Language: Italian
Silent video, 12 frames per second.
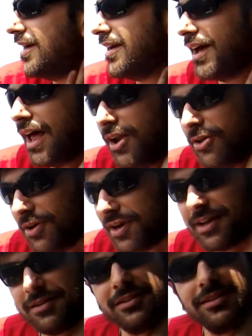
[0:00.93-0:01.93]

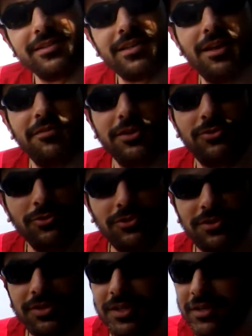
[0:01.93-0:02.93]
Allora, salve a
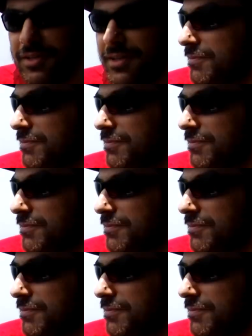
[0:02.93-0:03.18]
tutti e